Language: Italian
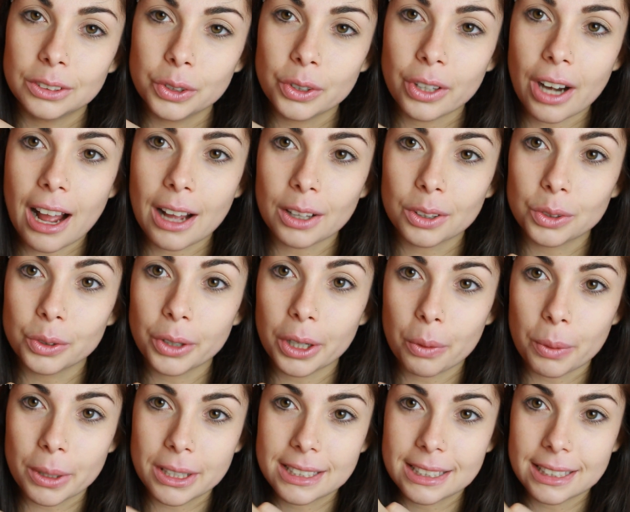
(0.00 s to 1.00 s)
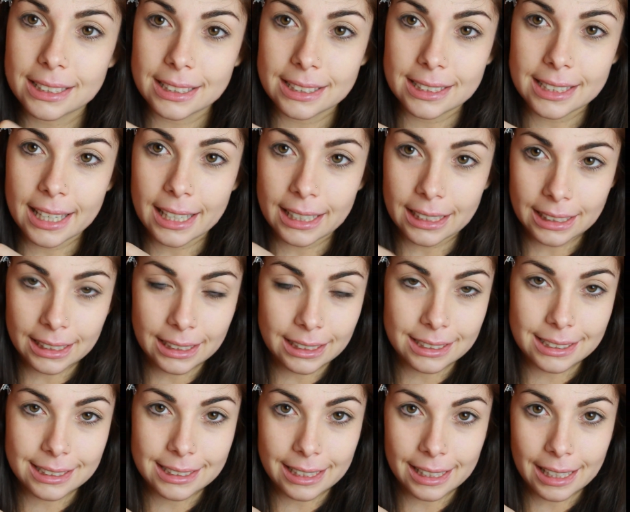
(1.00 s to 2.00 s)
dorato e questi disegni
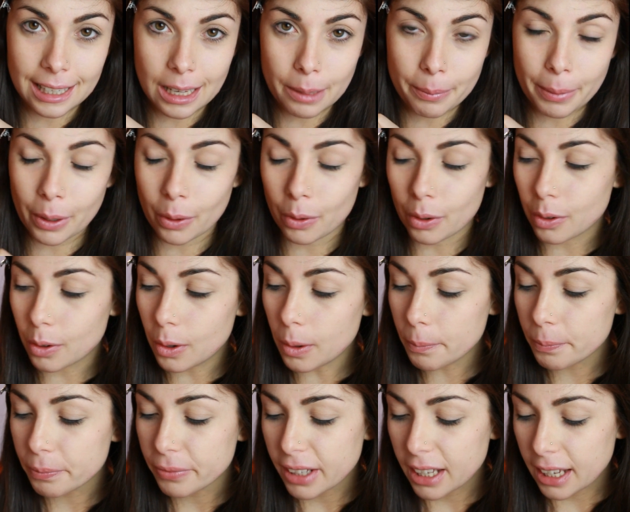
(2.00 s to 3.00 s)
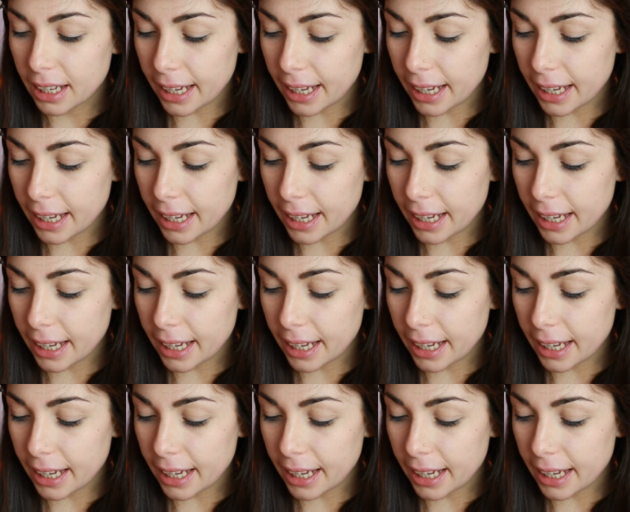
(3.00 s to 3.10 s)
in stile barocco